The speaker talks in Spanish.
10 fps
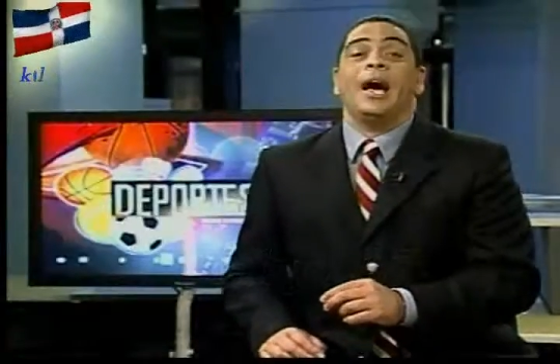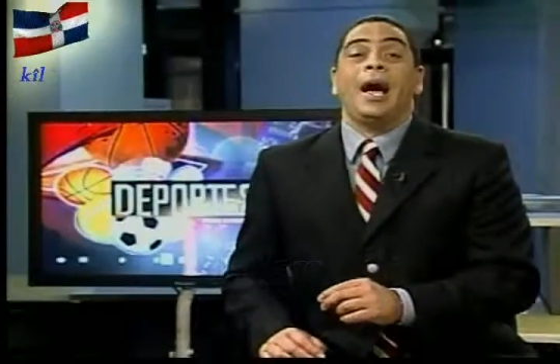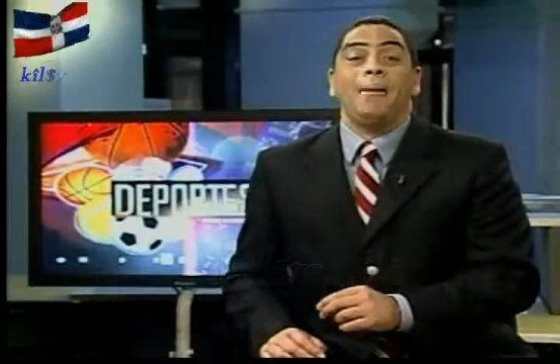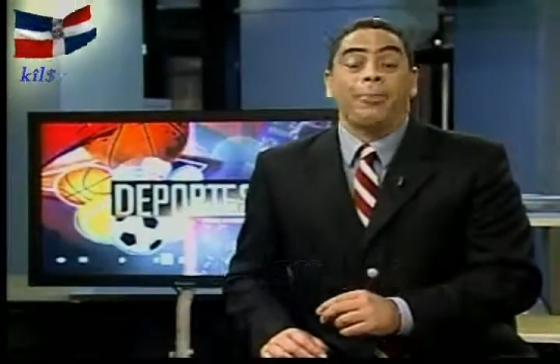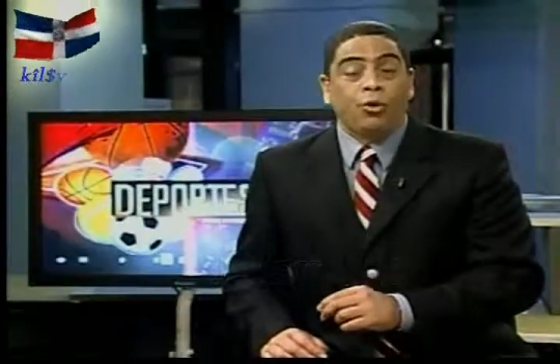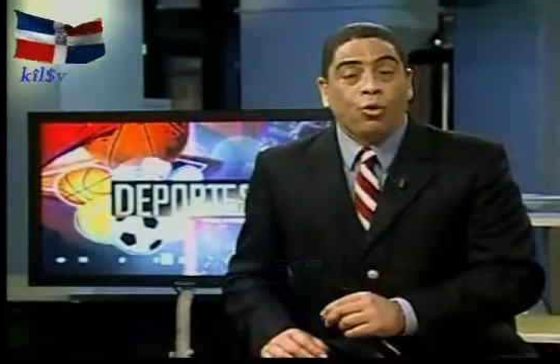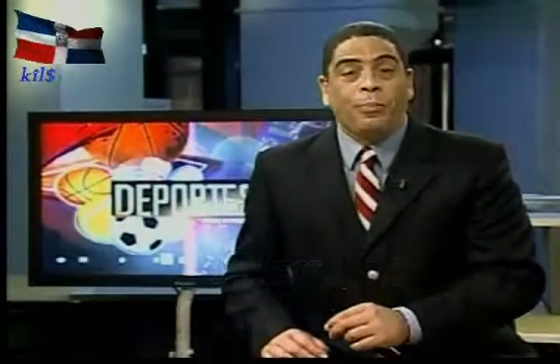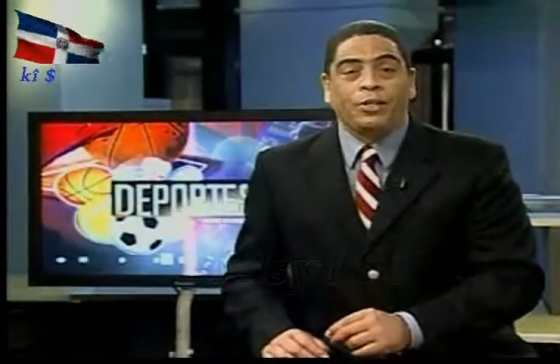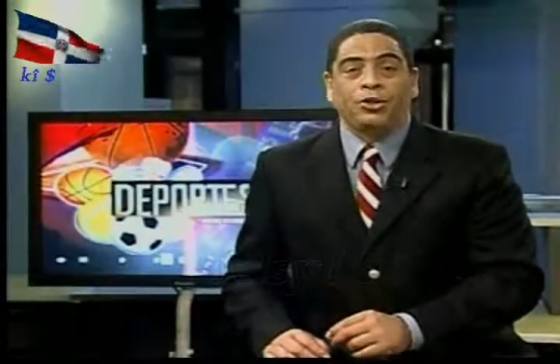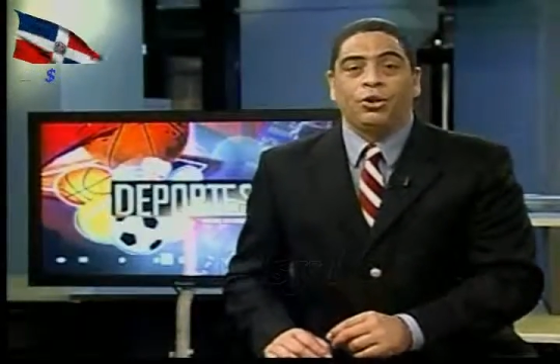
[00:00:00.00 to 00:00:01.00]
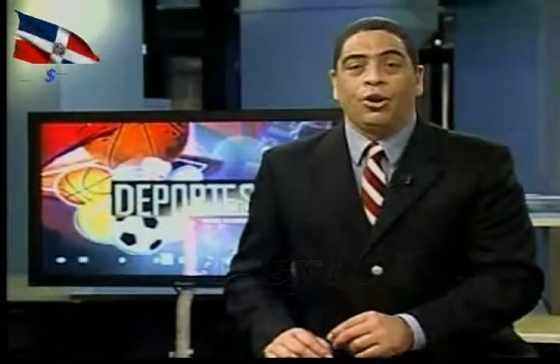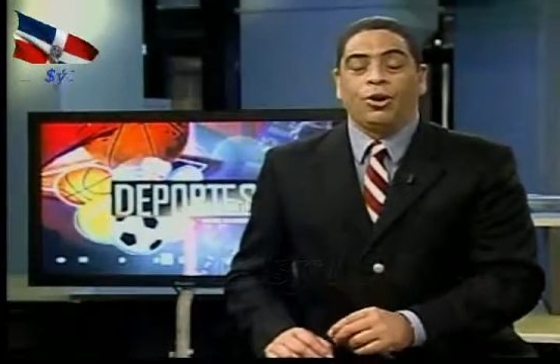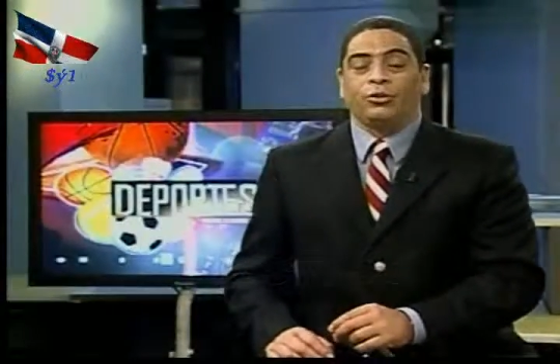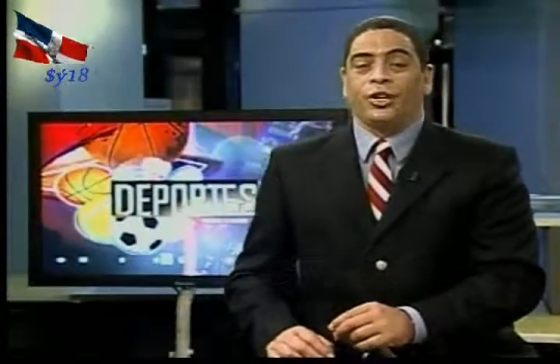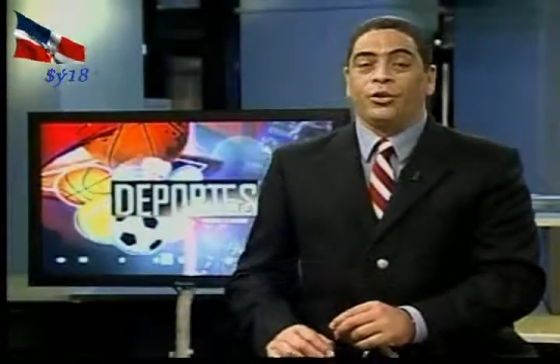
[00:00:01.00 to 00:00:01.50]
a preocupación a
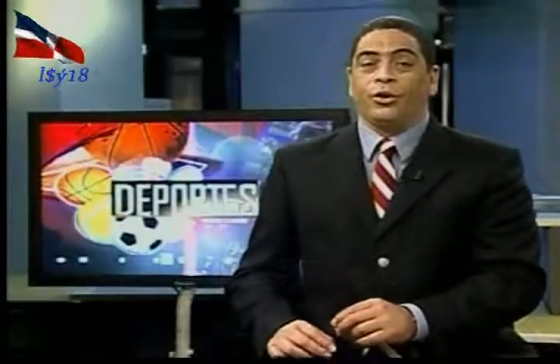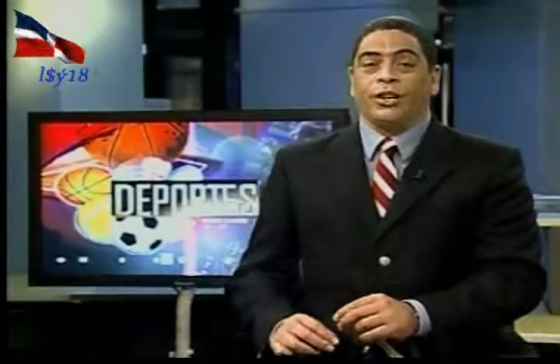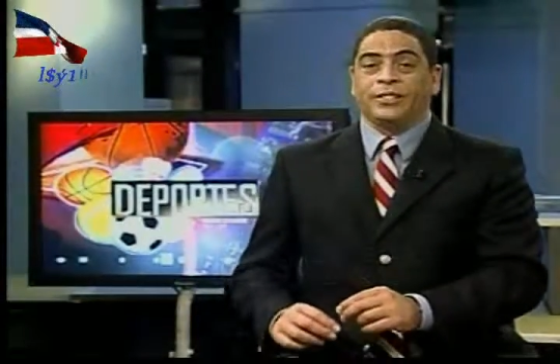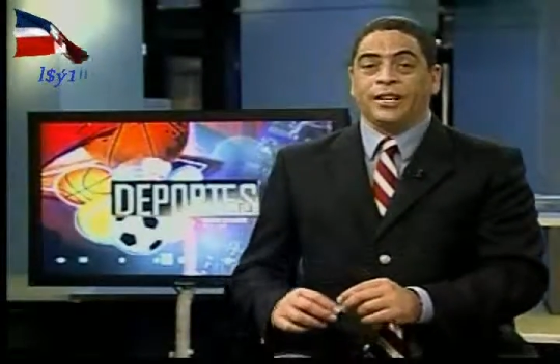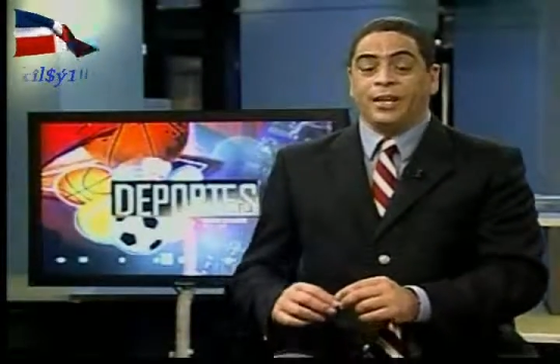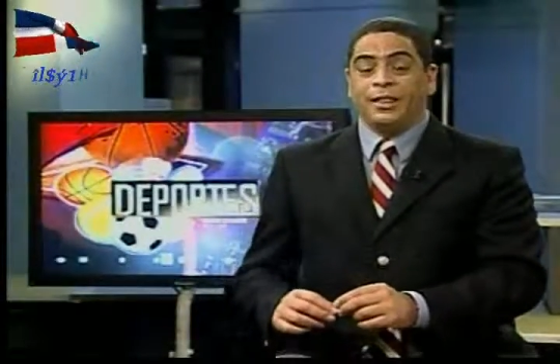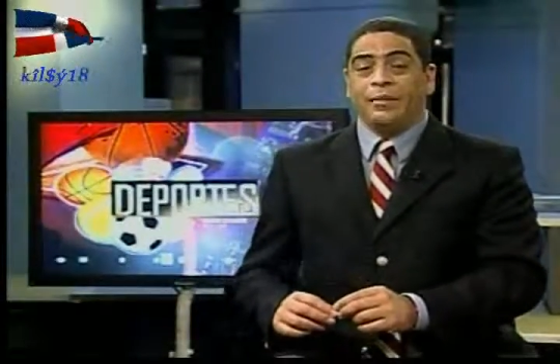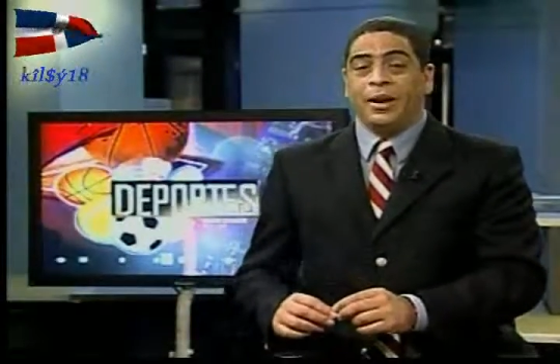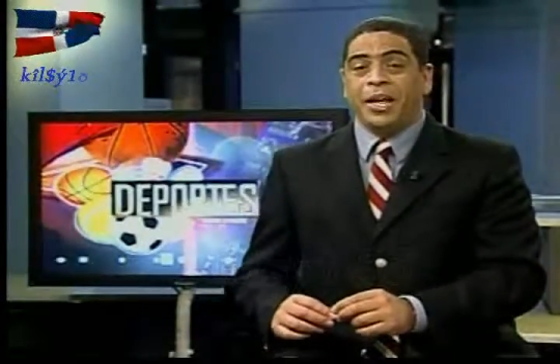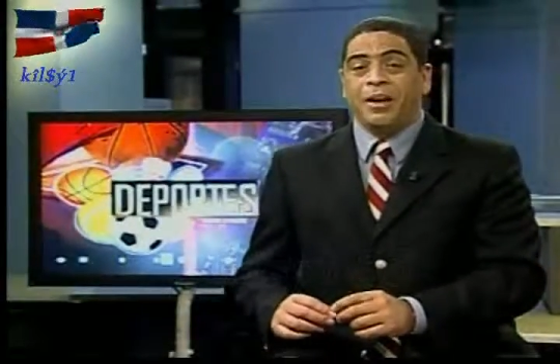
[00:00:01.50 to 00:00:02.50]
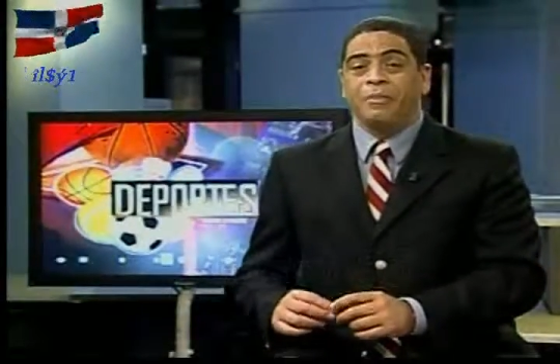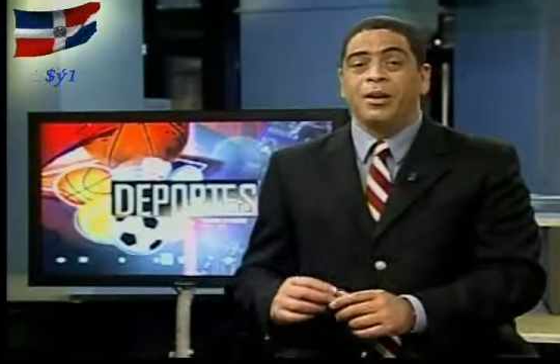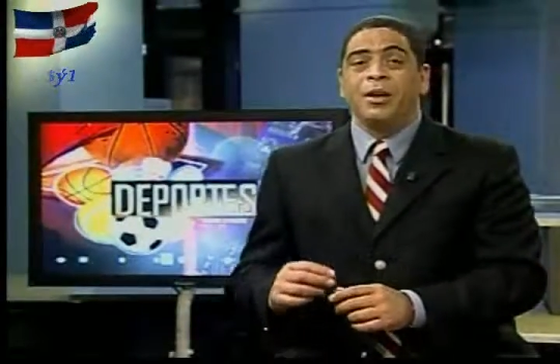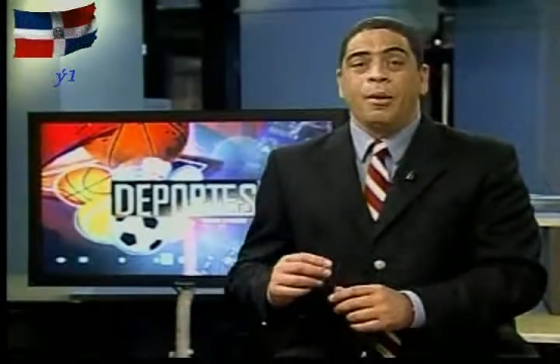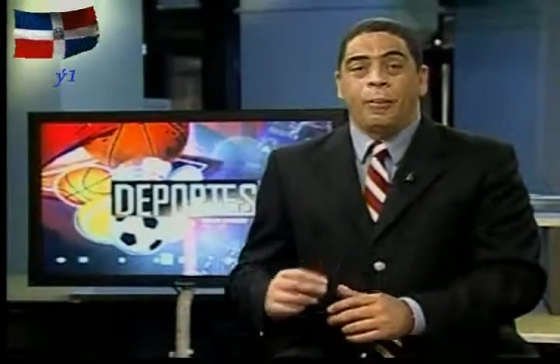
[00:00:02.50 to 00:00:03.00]
los seguidores del Heat de Miami
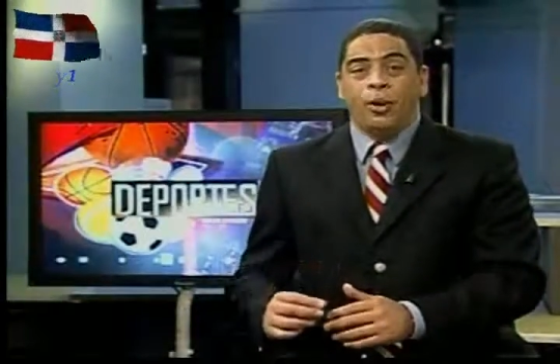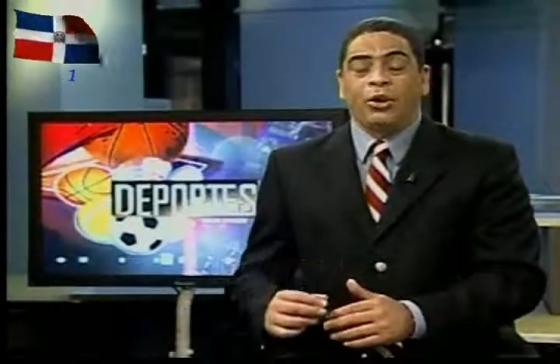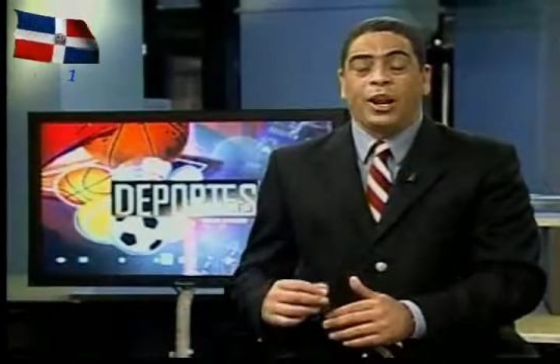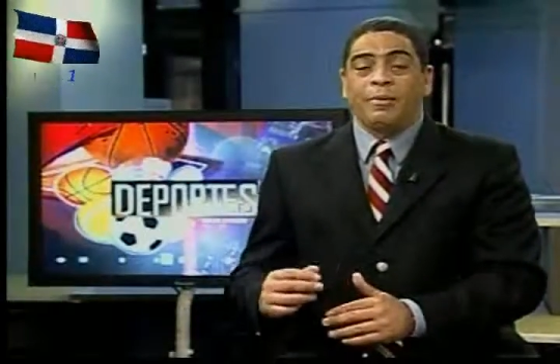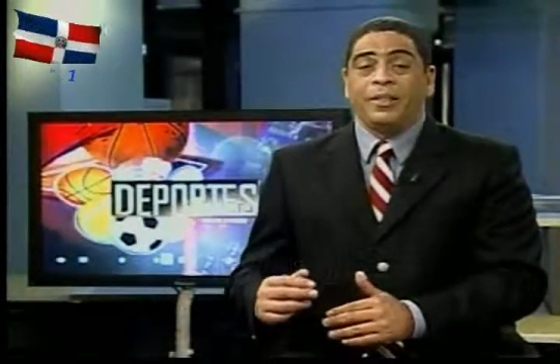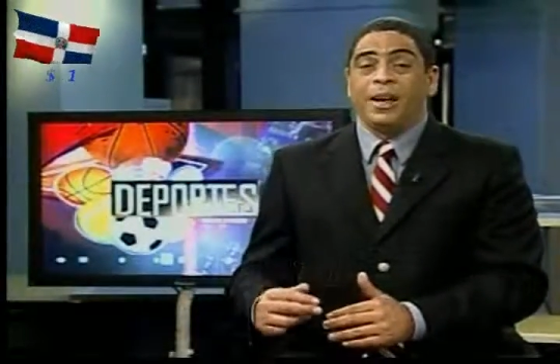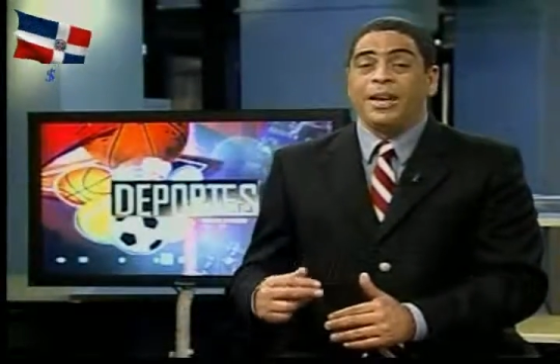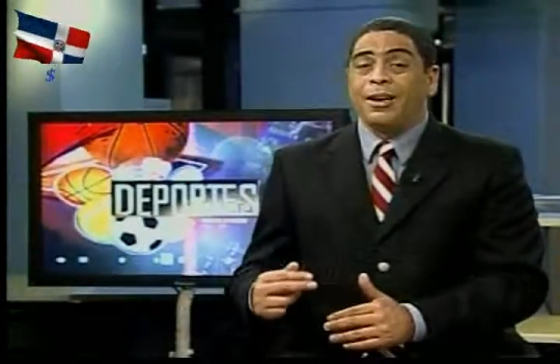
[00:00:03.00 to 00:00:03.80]
porque a medida que ha